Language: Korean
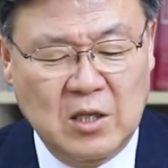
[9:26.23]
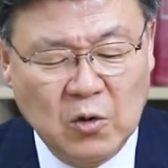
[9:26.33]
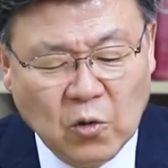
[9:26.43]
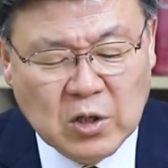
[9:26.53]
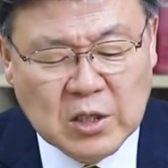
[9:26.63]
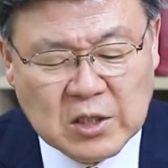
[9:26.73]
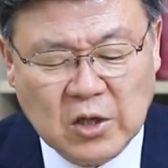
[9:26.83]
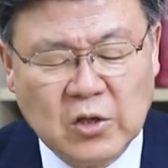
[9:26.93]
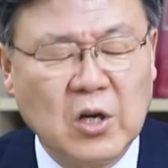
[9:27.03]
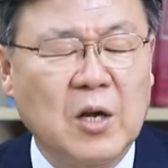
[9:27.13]
오늘 이
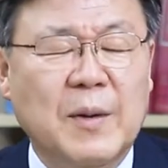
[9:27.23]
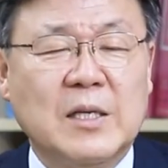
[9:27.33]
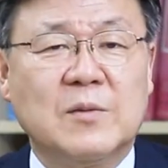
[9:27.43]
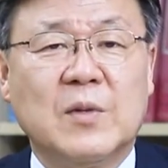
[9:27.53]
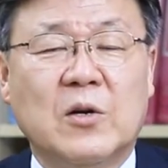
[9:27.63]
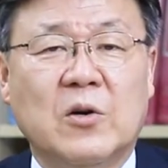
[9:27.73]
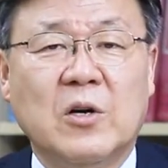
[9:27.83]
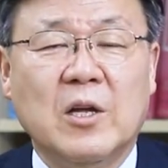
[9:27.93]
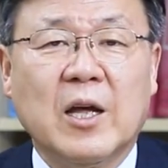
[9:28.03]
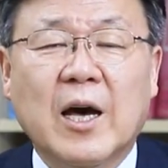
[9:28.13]
성경의 말씀대로
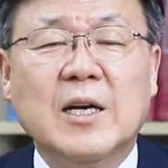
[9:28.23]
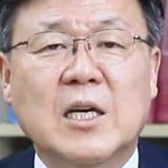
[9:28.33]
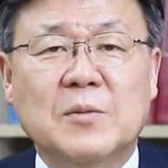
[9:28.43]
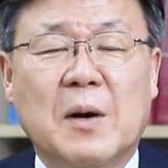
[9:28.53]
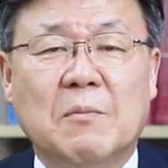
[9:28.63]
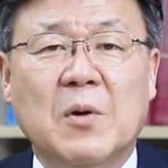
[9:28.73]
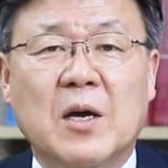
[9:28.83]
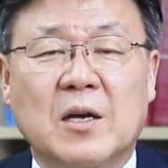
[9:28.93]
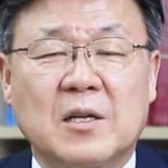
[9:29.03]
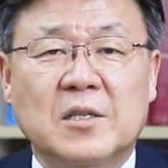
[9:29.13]
하나님
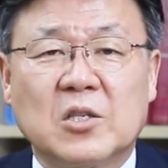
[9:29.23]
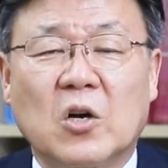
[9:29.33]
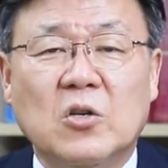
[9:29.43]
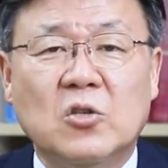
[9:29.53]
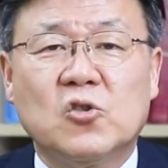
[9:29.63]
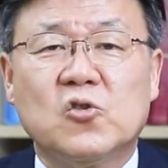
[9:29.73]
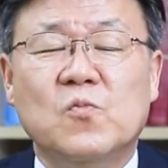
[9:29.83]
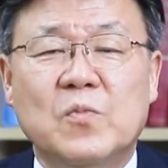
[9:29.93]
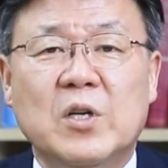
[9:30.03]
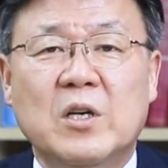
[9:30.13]
앞에 설
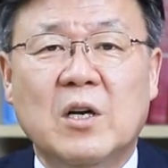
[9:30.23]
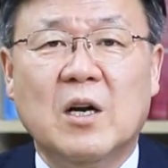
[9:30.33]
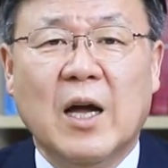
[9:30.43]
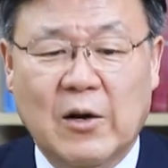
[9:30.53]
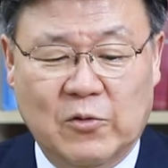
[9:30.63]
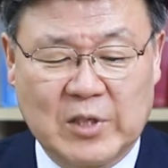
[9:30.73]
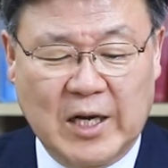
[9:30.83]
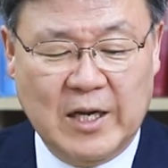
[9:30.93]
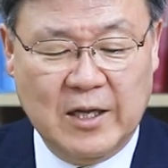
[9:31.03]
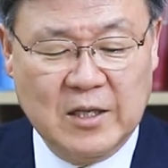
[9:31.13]
준비를 하고
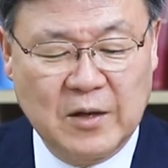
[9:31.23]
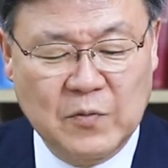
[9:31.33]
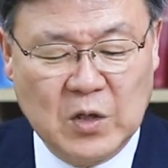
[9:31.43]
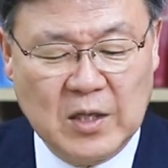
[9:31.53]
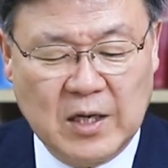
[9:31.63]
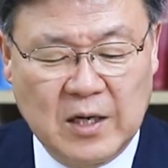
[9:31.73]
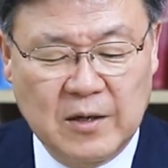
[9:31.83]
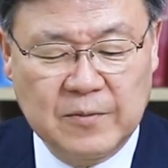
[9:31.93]
살아야 됩니다.